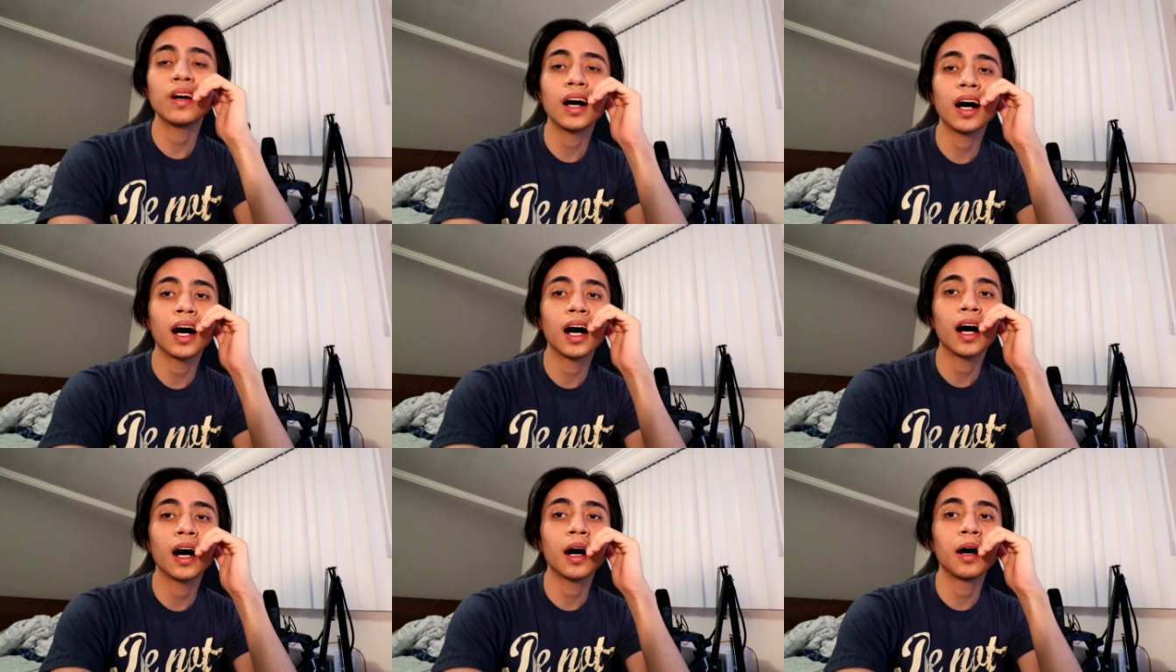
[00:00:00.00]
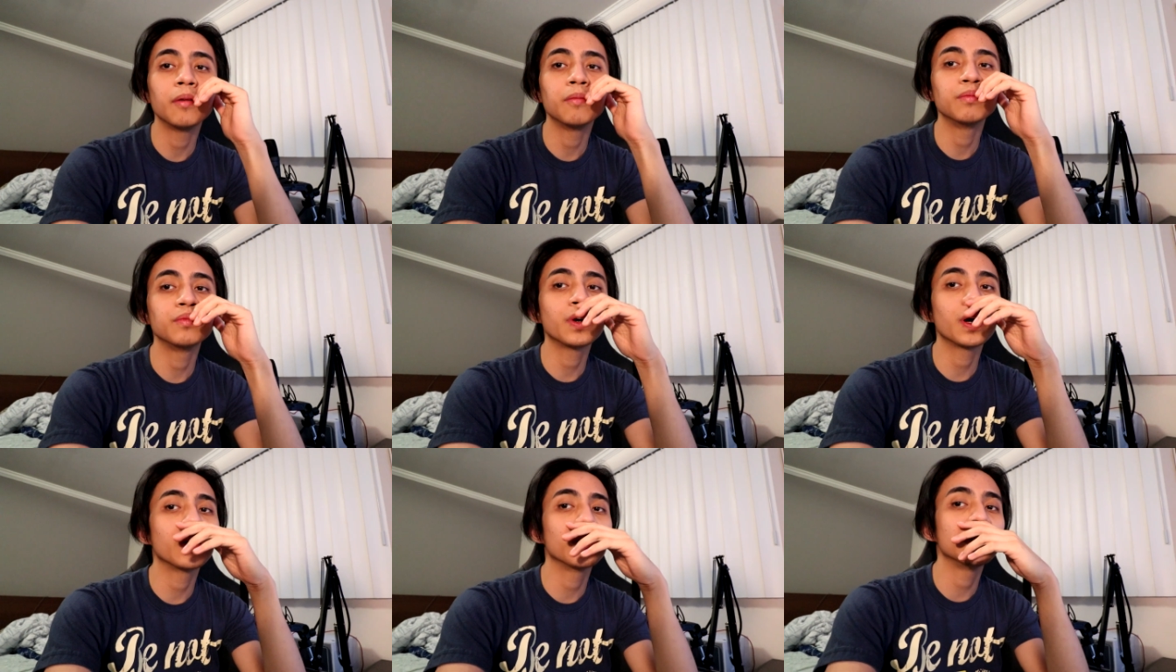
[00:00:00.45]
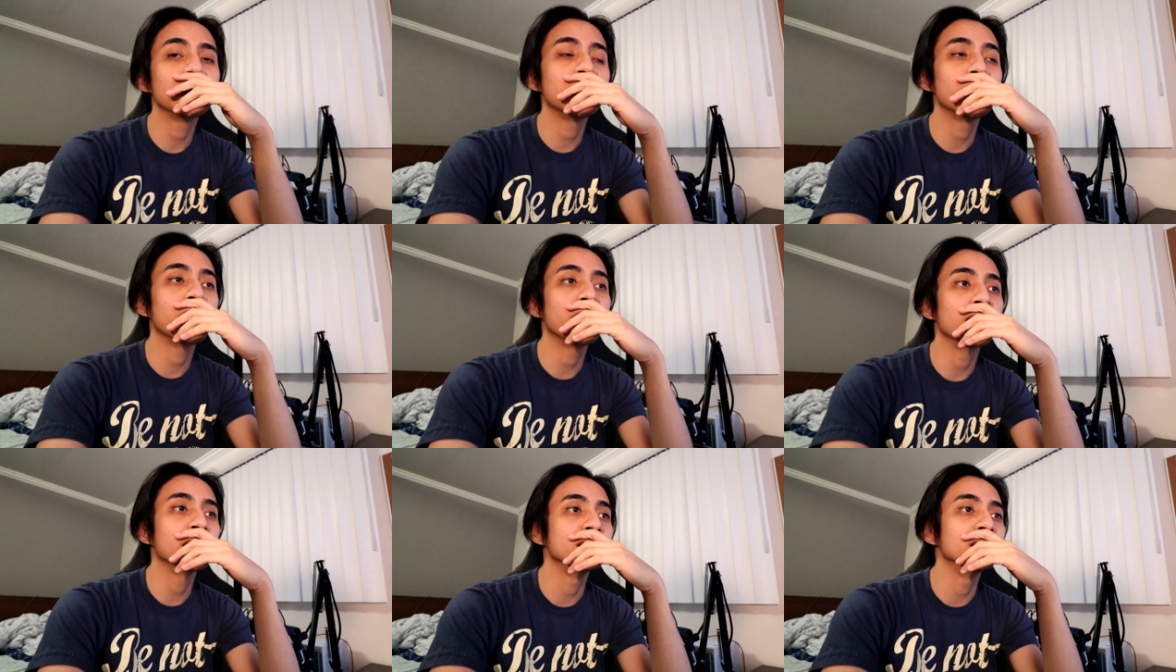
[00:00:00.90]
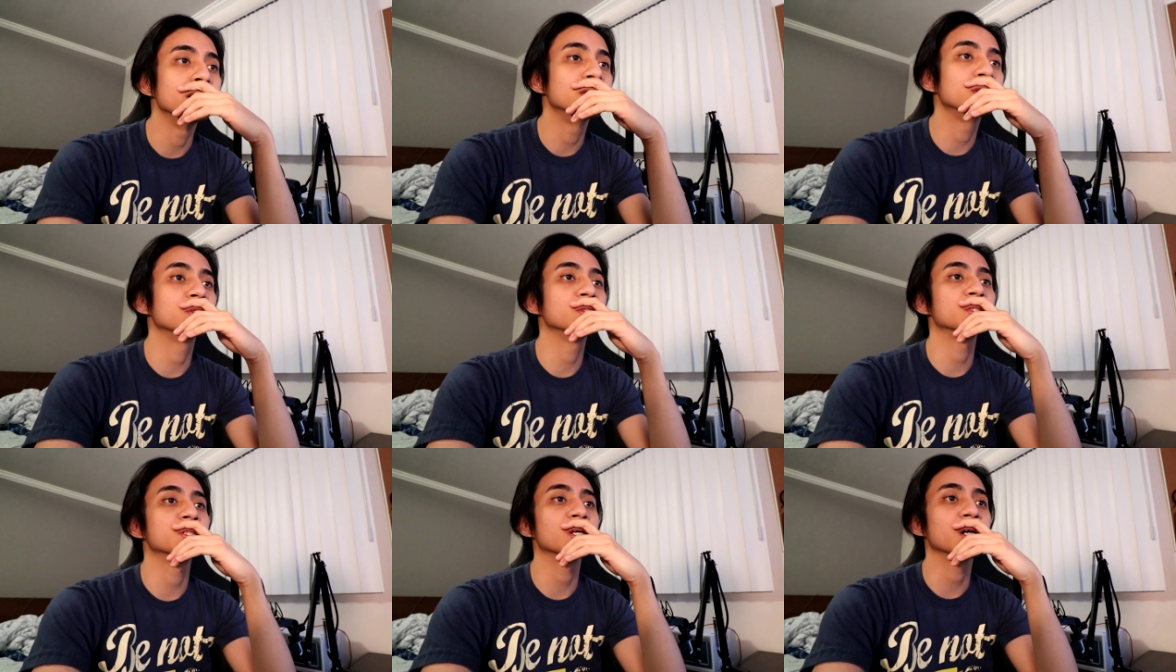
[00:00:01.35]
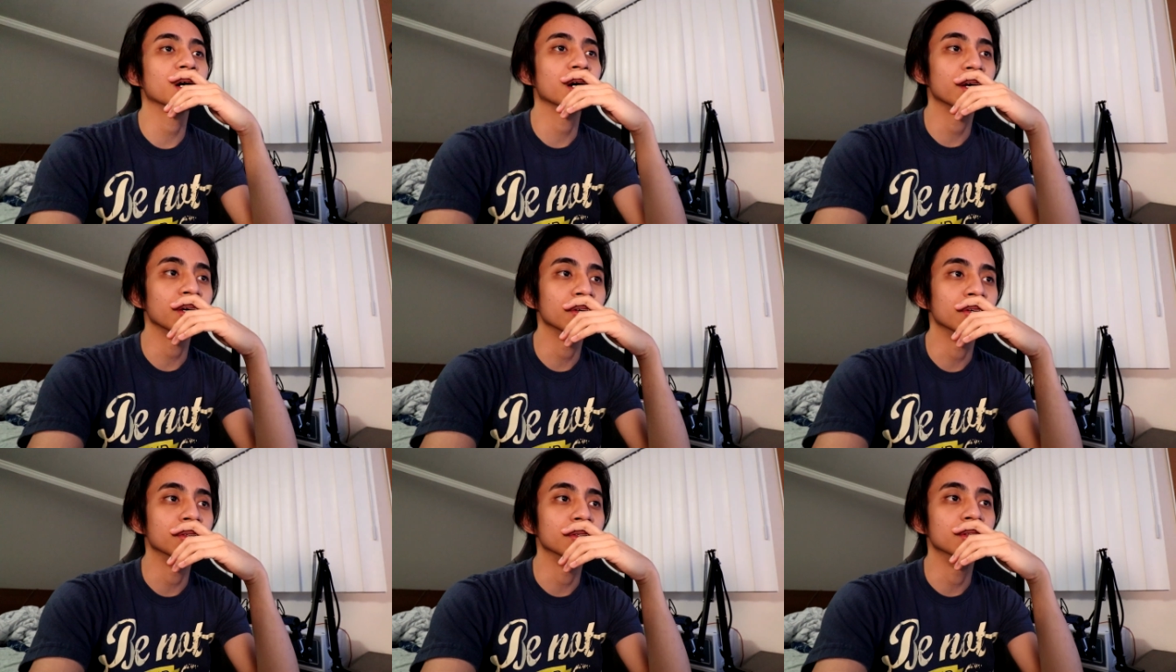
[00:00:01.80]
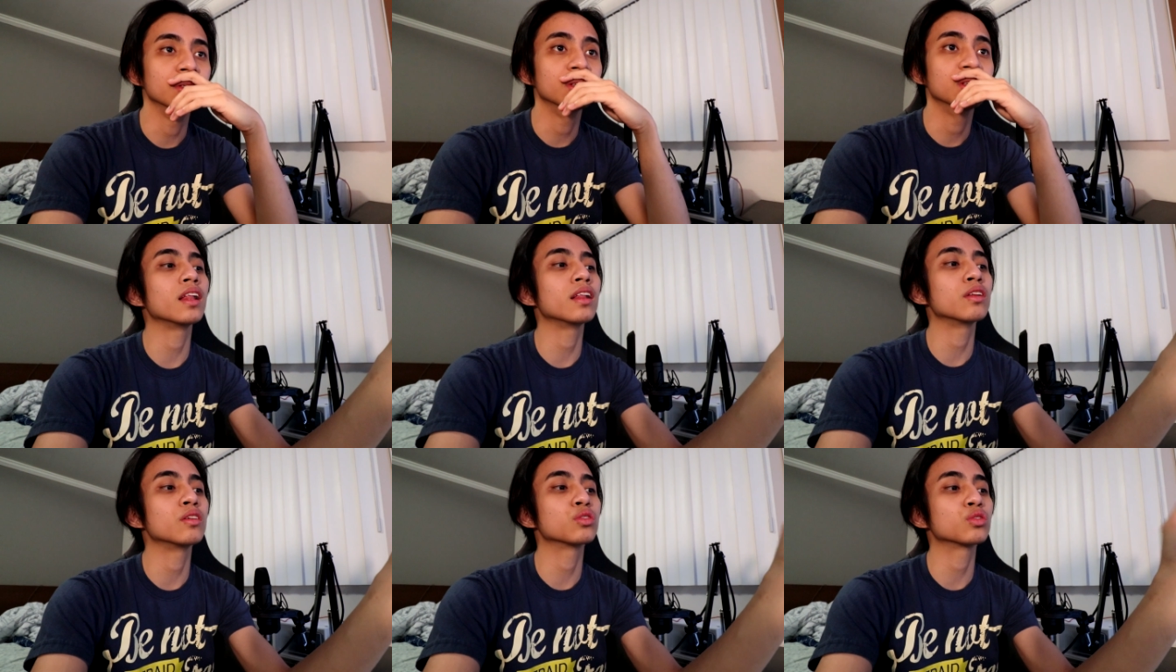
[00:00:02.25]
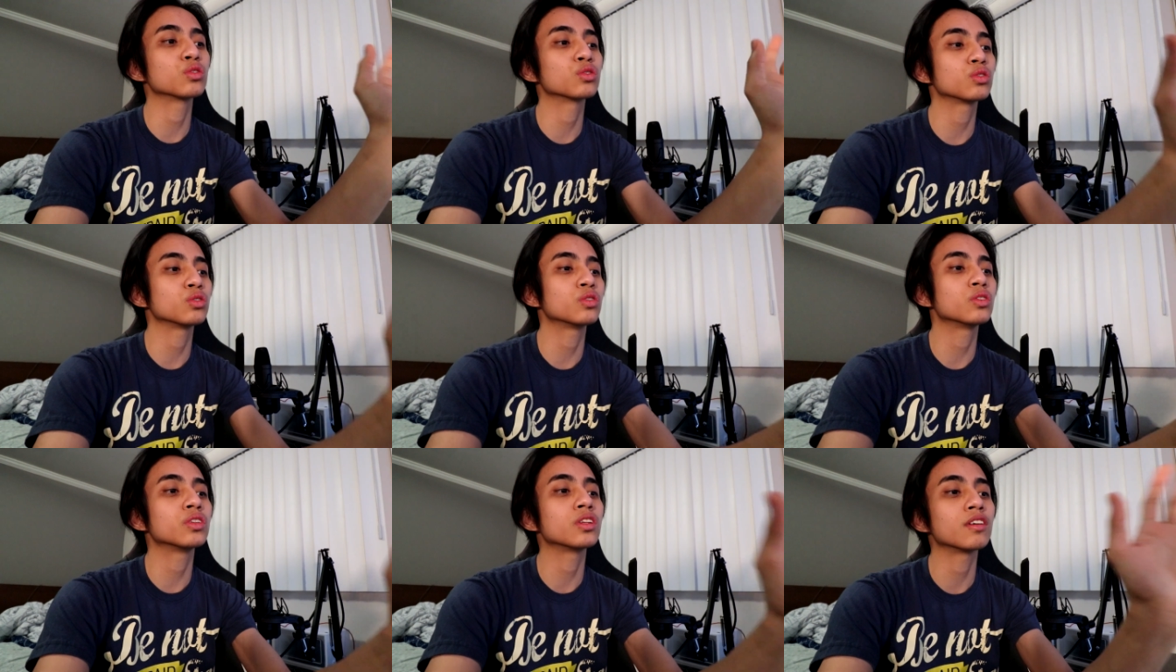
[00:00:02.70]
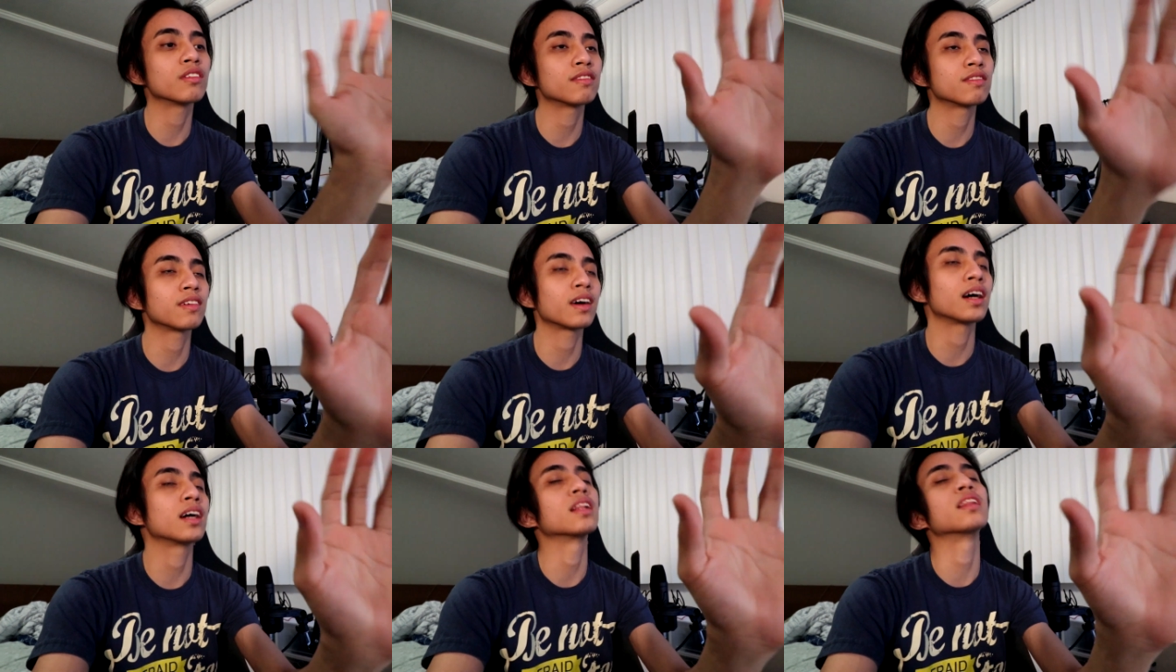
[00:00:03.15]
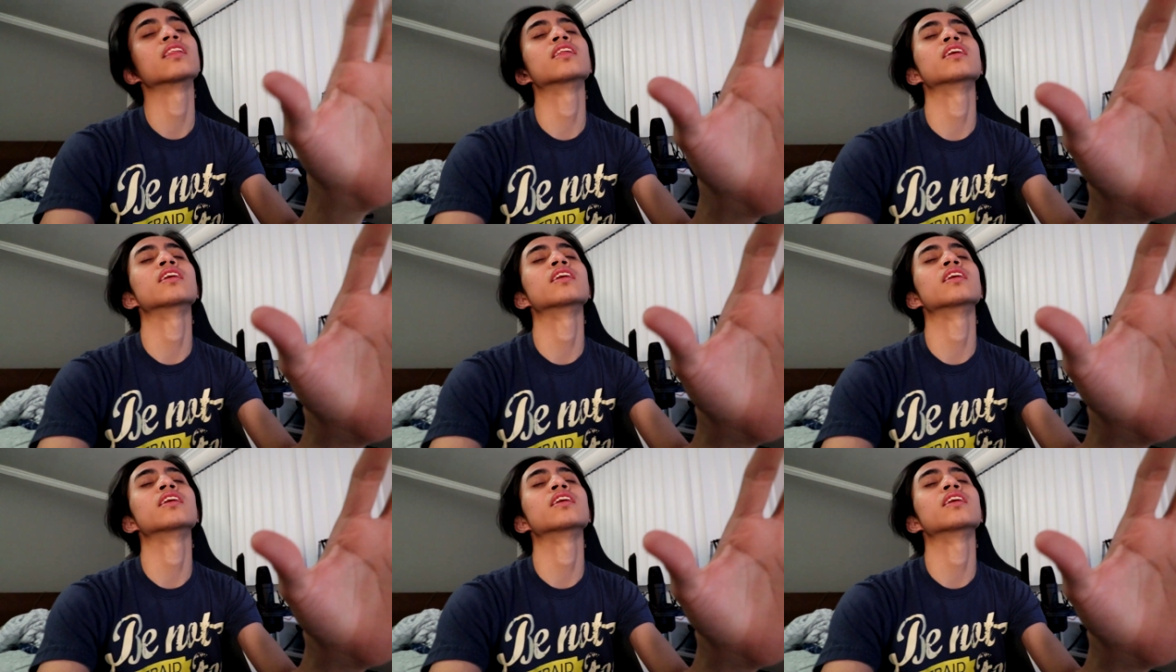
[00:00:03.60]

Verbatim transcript: um, ngayon ini-edit ko siya ngayon. Well, yung susunod na file